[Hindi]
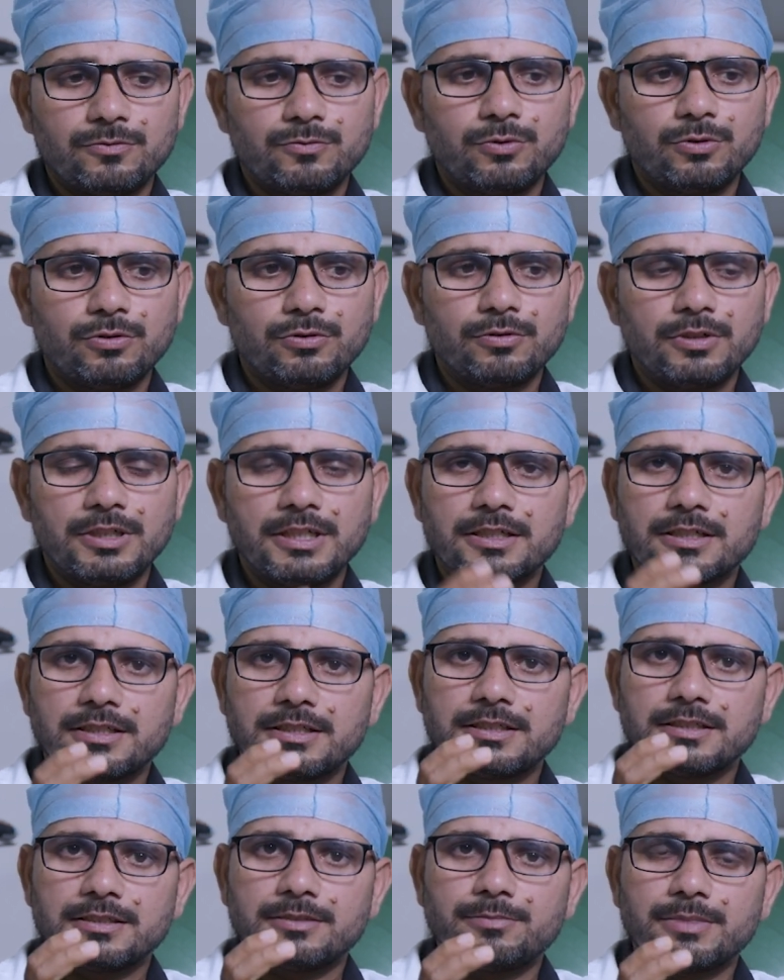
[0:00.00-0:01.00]
वो एक
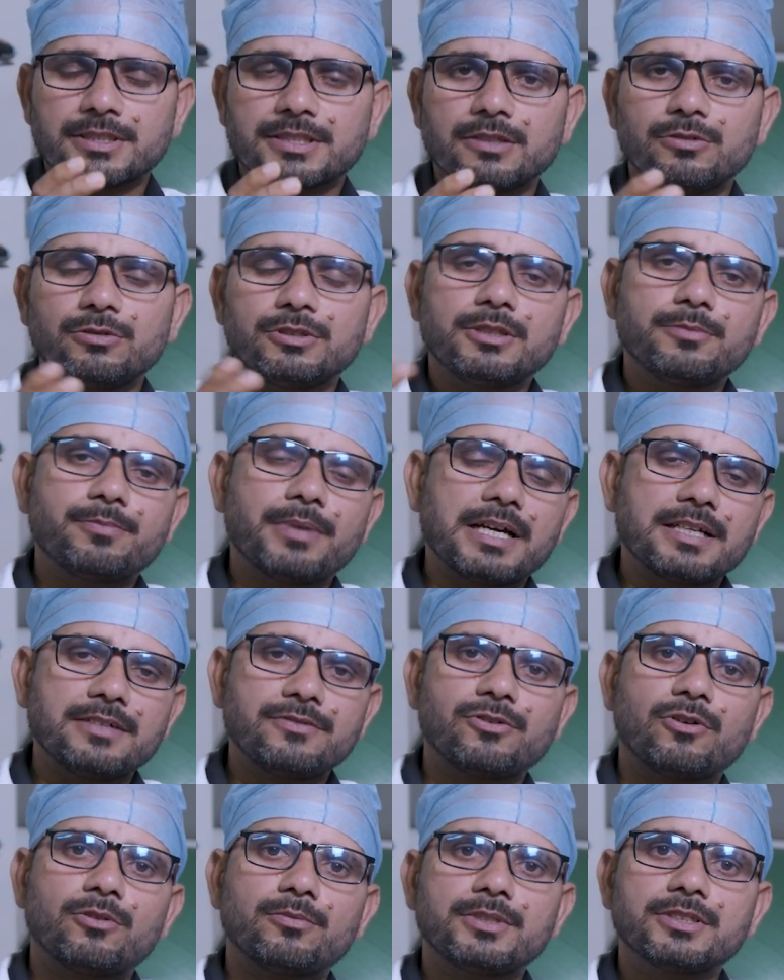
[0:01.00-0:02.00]
मसल होती
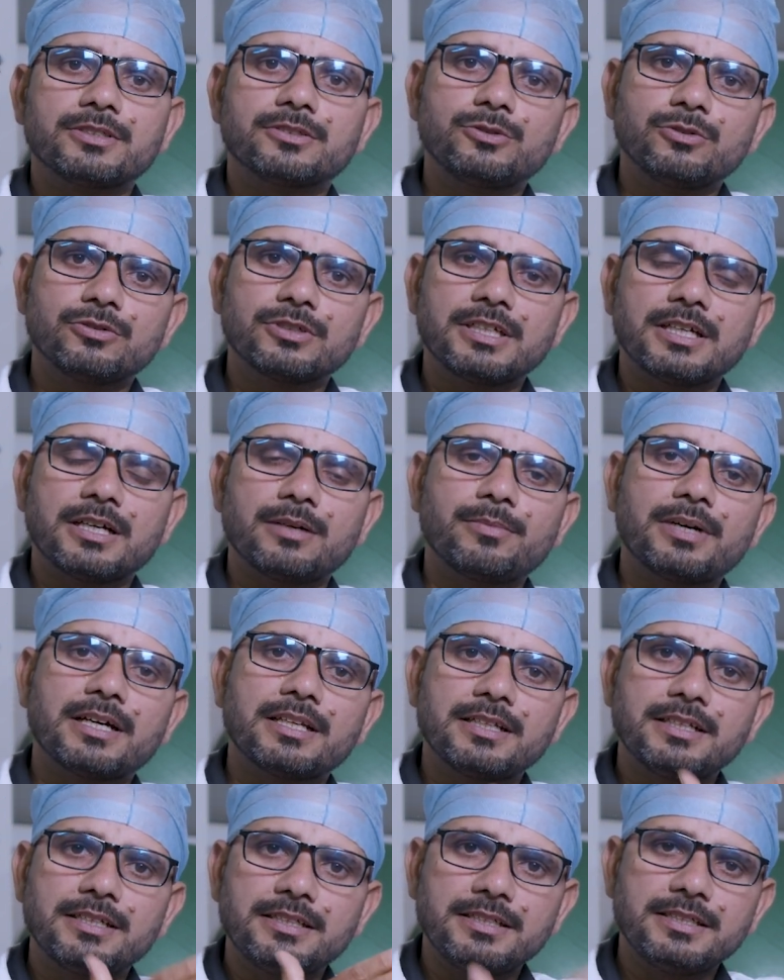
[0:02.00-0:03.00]
पायरीफॉर्मिस जो कि
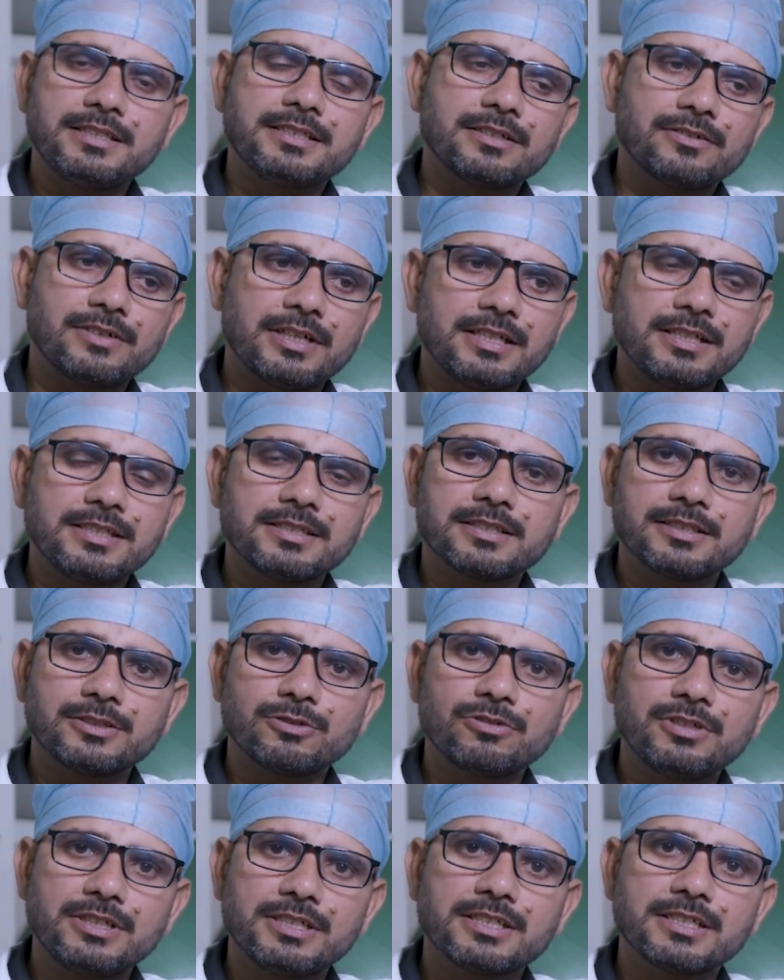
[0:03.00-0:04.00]
हमारे नीचे वाले हिस्से
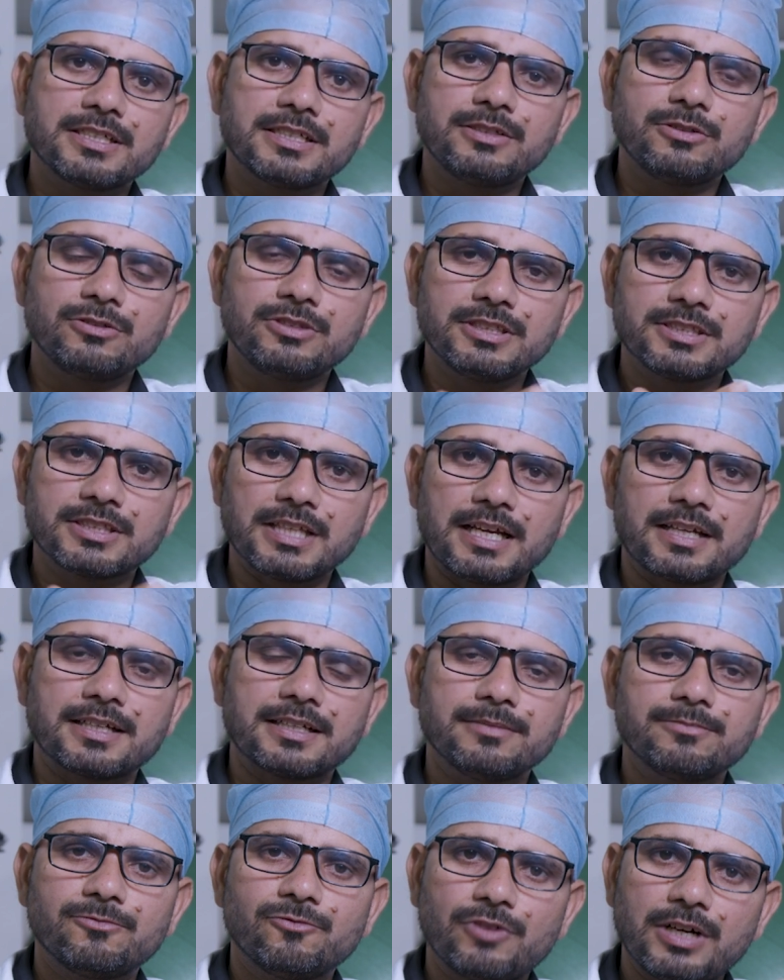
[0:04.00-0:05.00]
जो रीढ़ की हड्डी होती
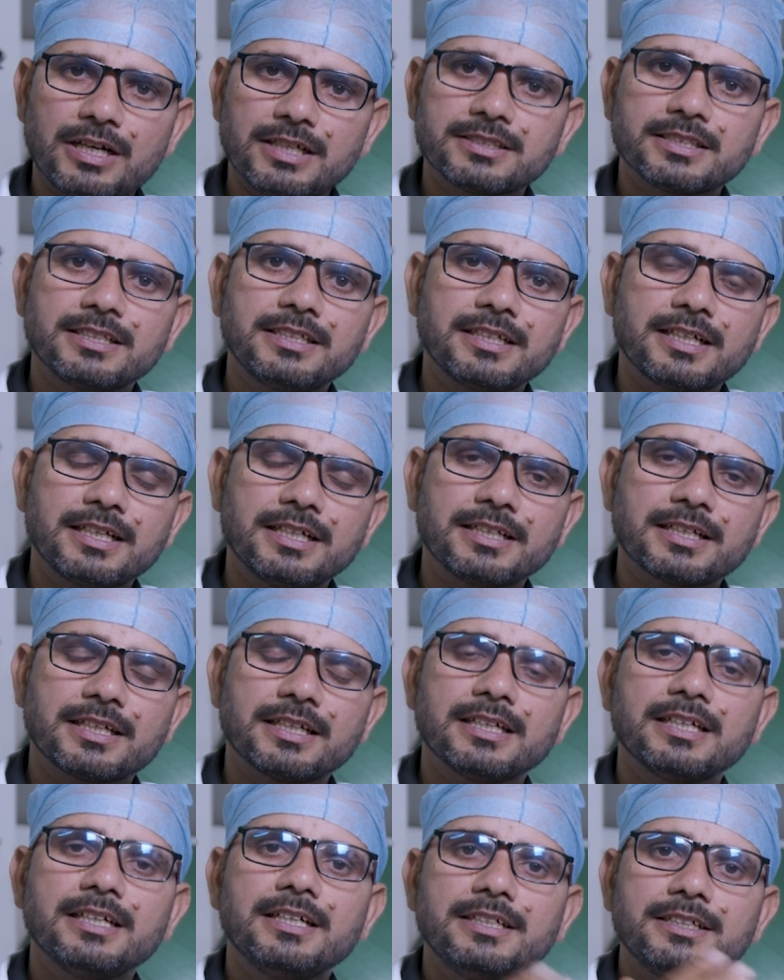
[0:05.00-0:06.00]
सैक्रम वहाँ से निकल
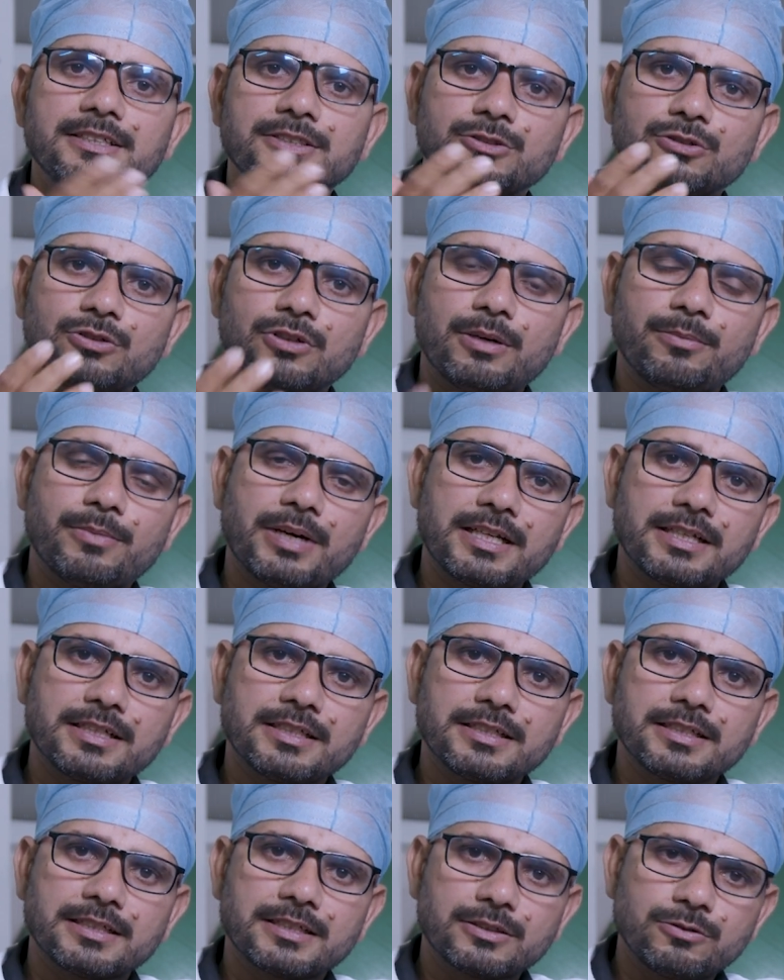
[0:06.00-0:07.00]
के जो
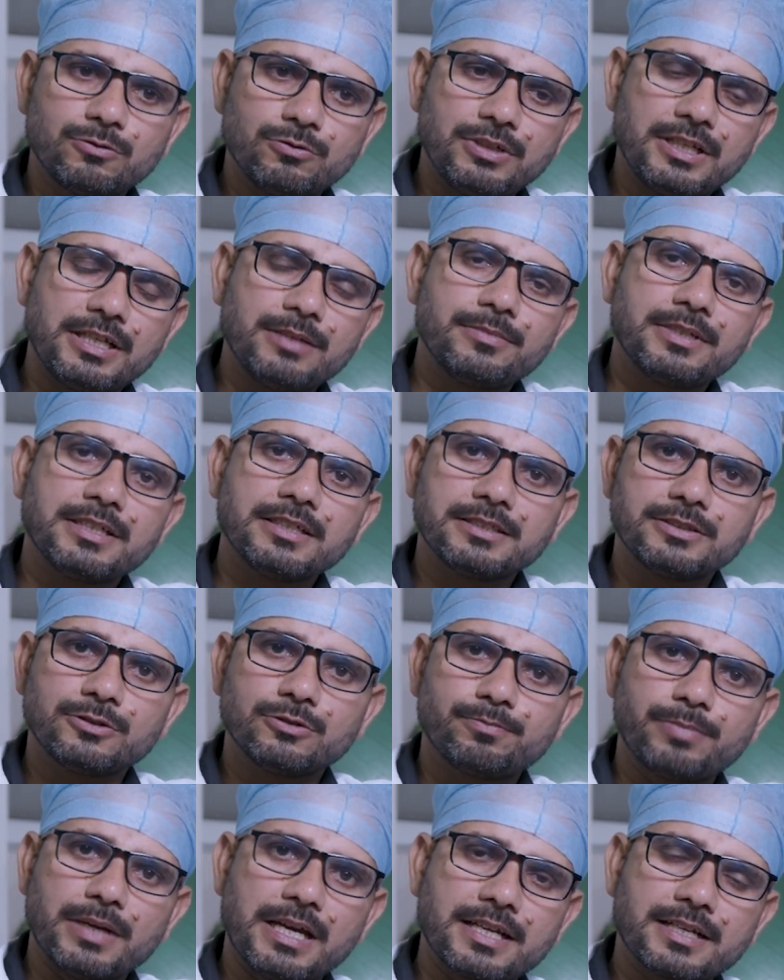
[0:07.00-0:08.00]
हमारे कूल्हे में
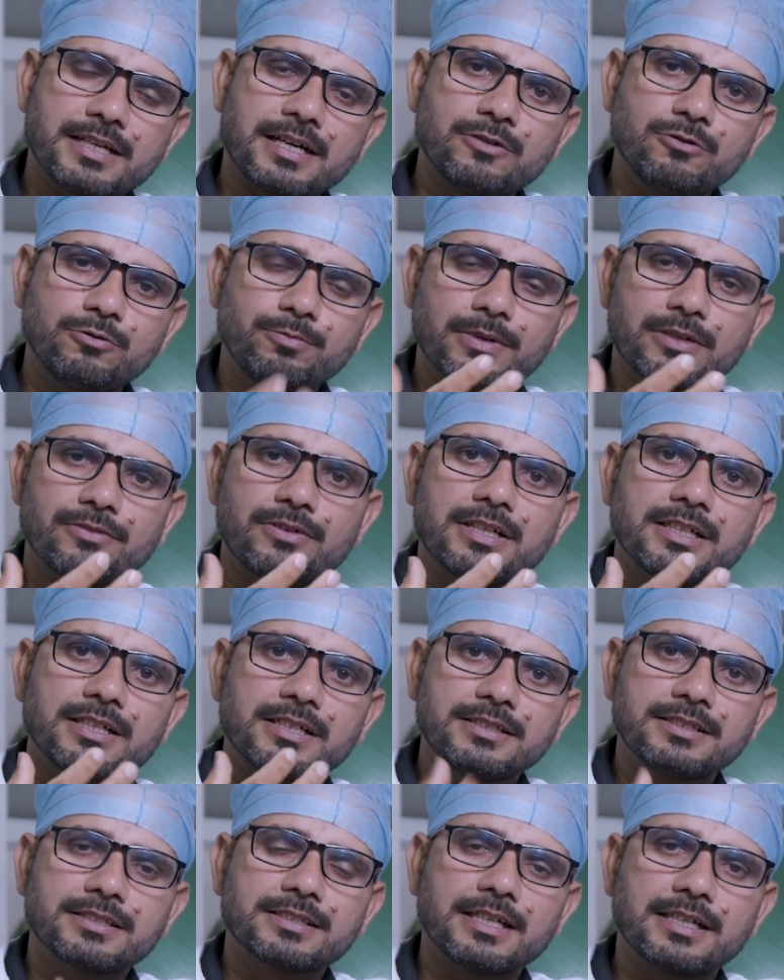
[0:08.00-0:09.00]
जो पैर का ऊपर वाला
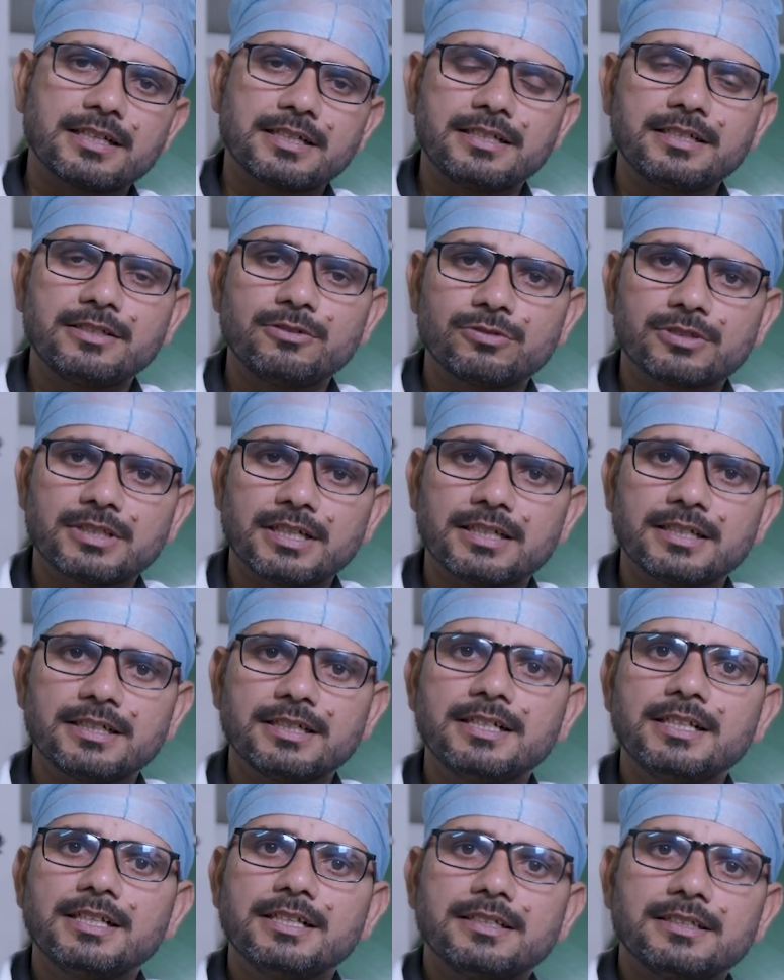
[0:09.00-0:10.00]
हिस्सा हड्डी होता
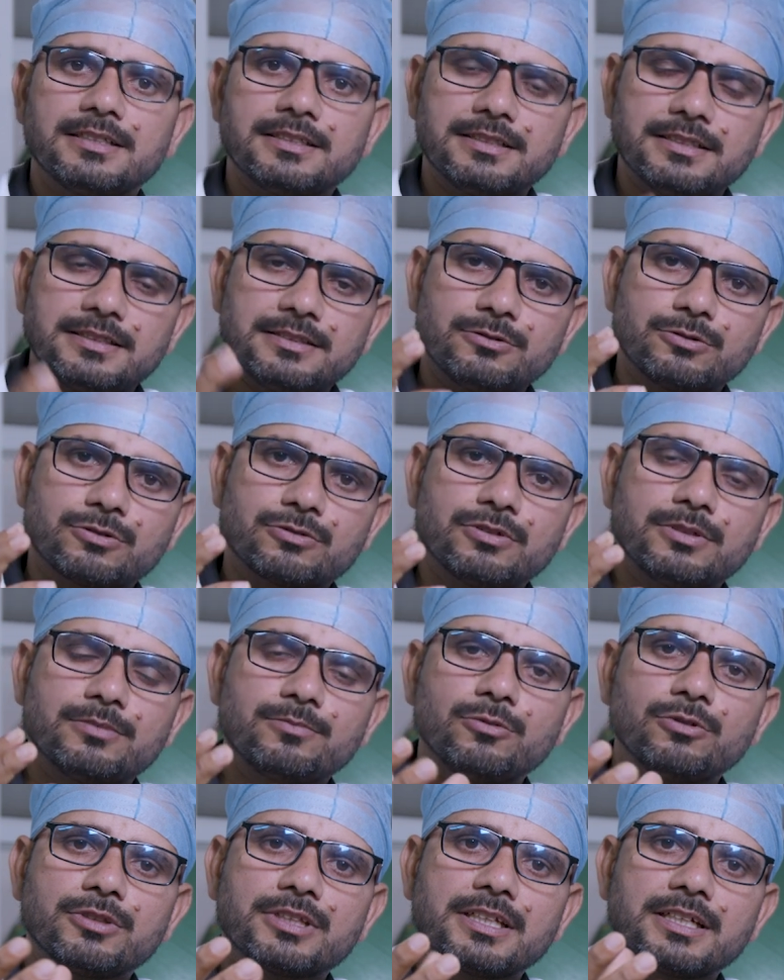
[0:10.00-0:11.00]
है उसको
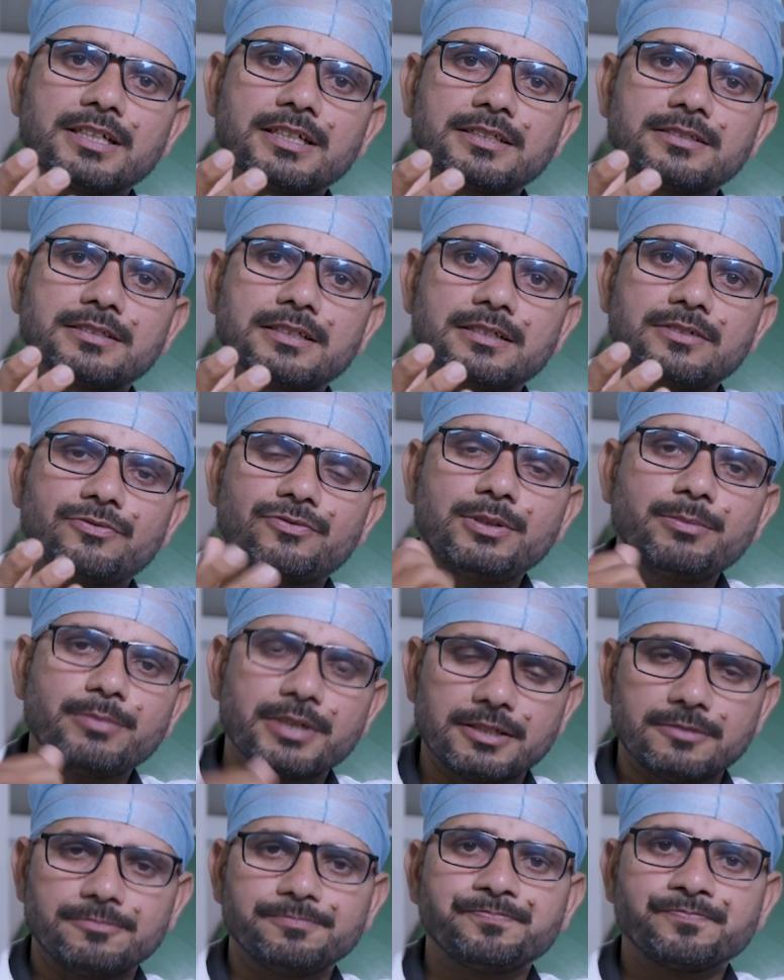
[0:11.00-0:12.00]
हम बोलते हैं
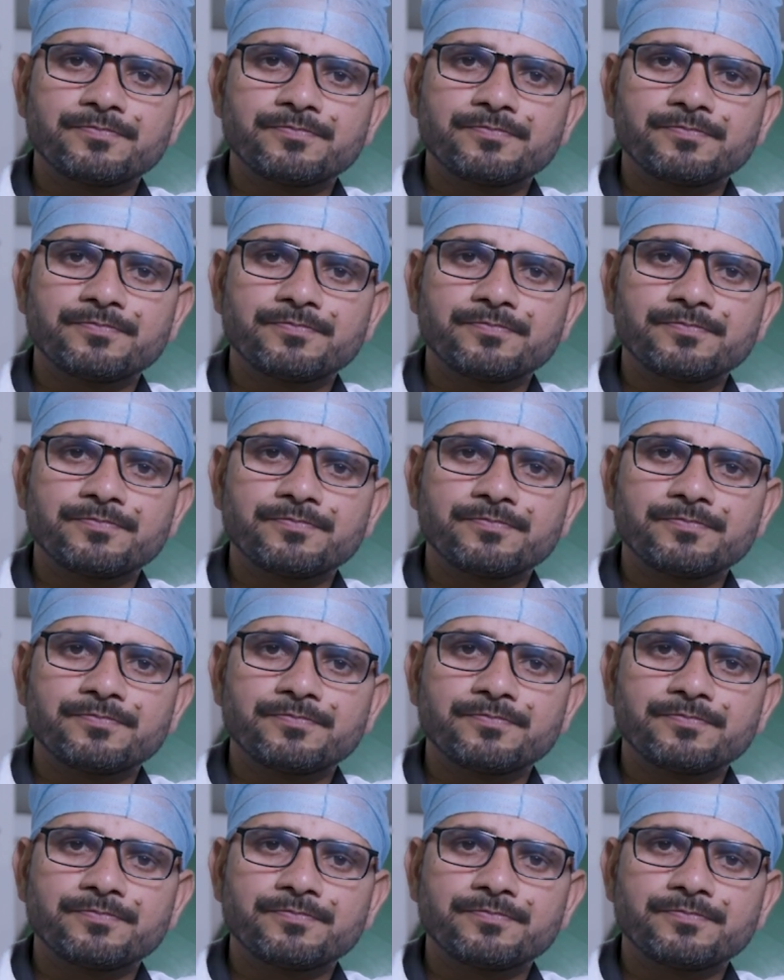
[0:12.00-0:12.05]
फीमर